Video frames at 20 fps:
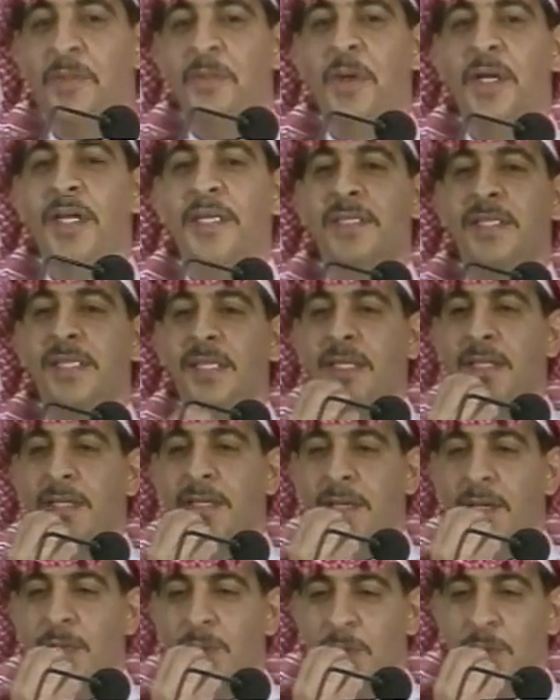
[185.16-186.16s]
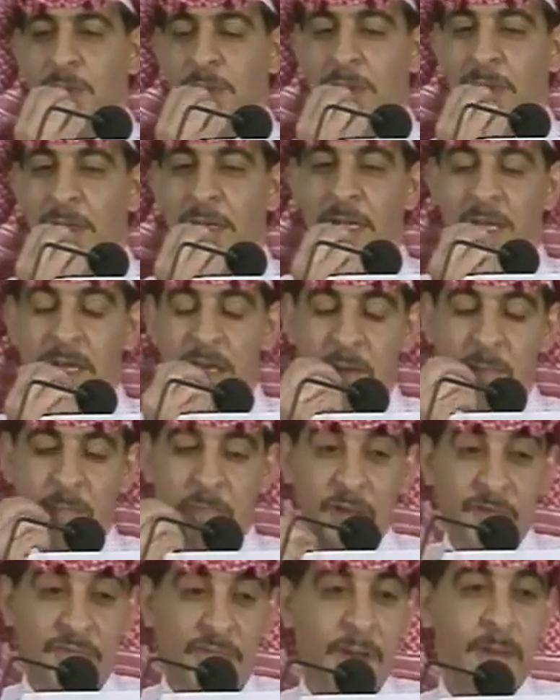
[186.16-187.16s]
ولصيقة
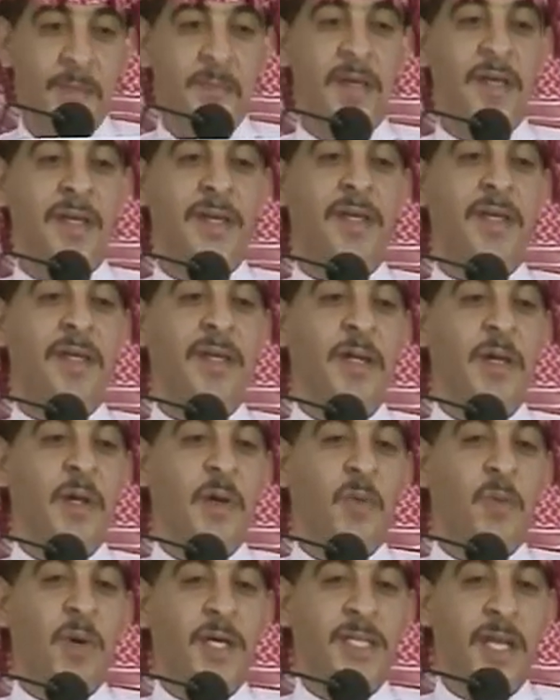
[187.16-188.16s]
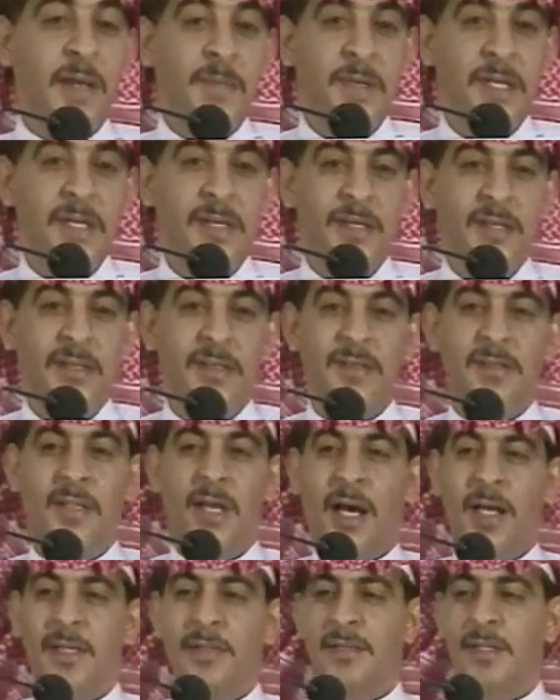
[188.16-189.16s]
بفمي ودمي
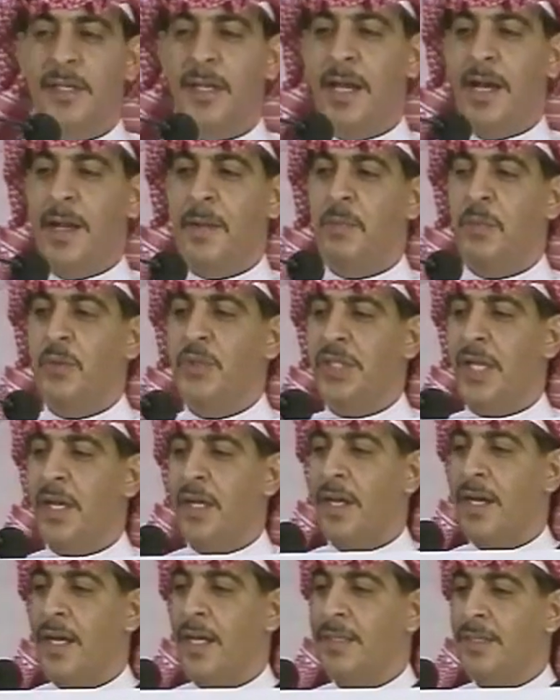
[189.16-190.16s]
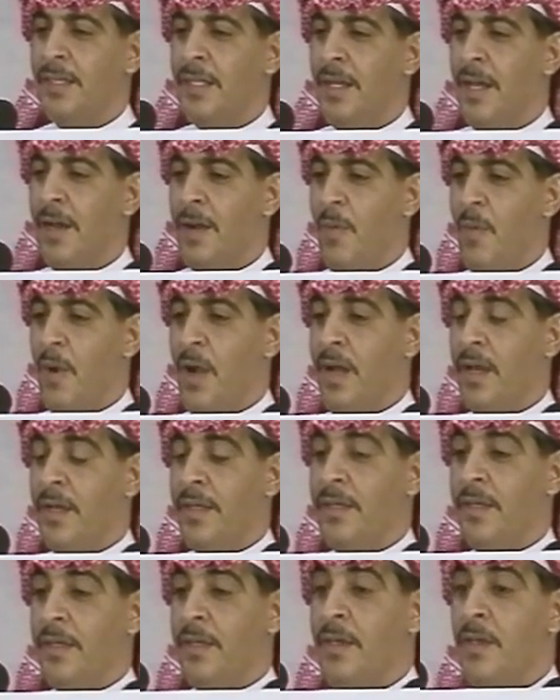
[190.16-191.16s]
تعطل عن مجاراة
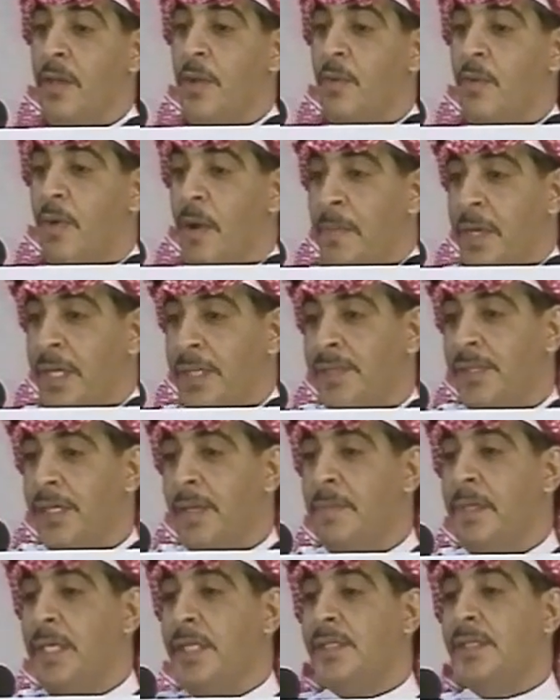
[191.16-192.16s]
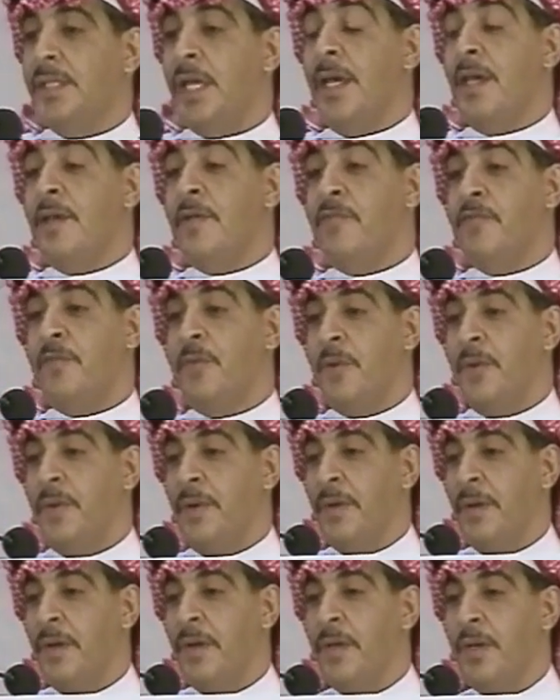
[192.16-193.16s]
الهواء ومعصمي سيف
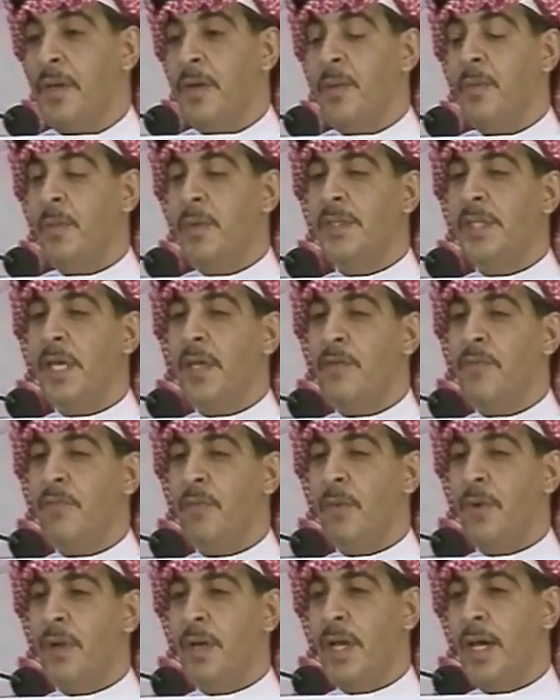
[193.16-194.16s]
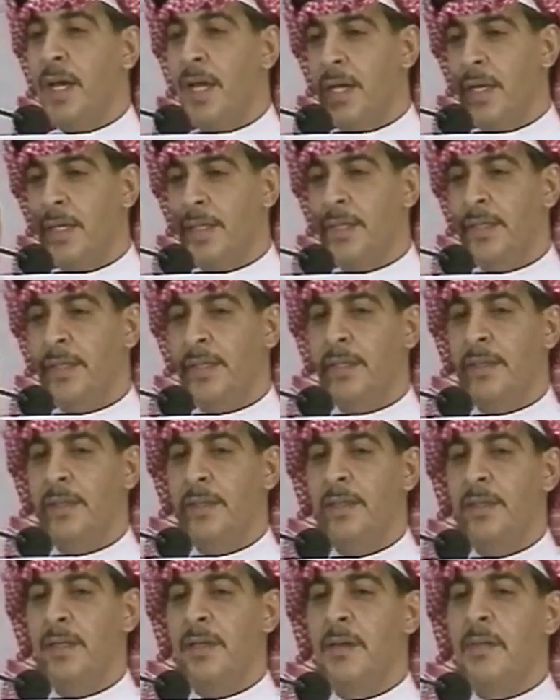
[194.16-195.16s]
وسيف الله
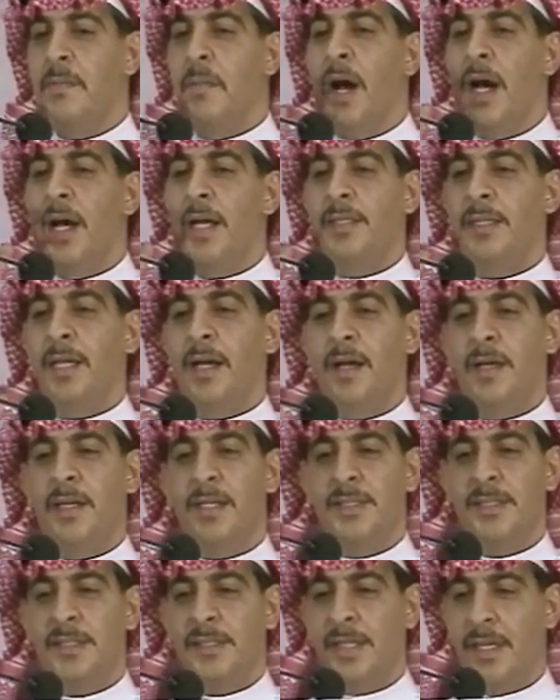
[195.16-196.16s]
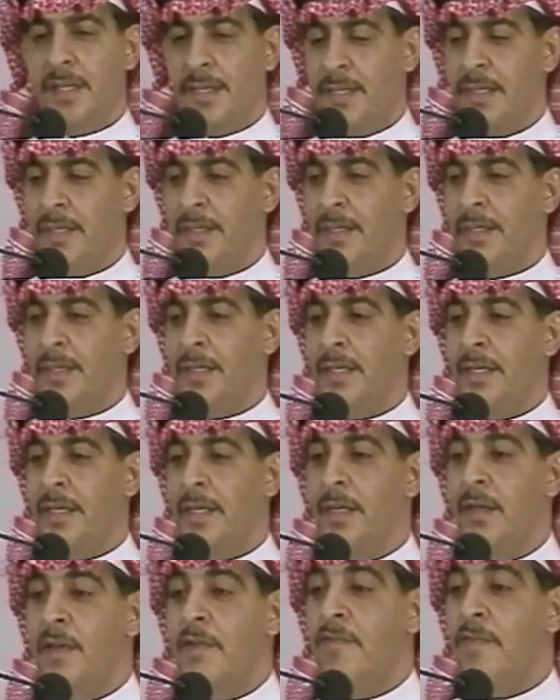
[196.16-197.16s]
مات على السرير
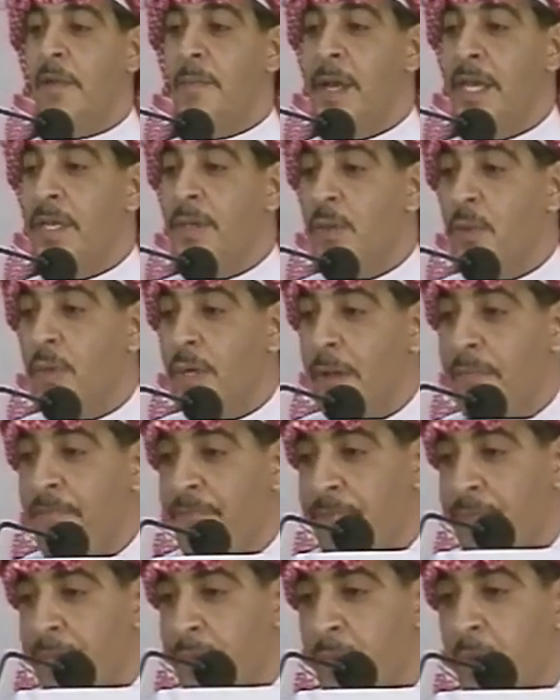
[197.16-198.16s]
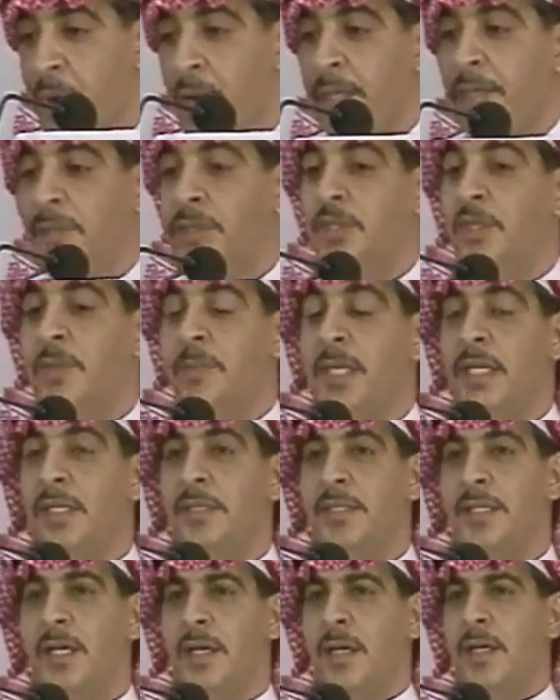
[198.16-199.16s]
فمن يكفن أنجم
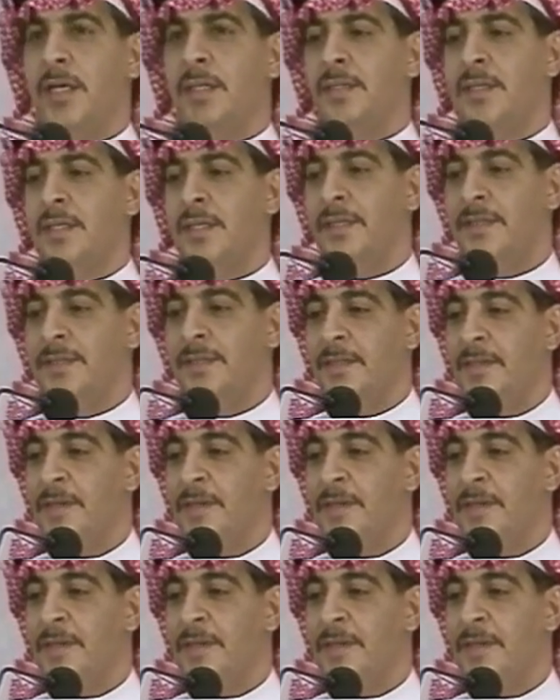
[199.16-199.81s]
سقطت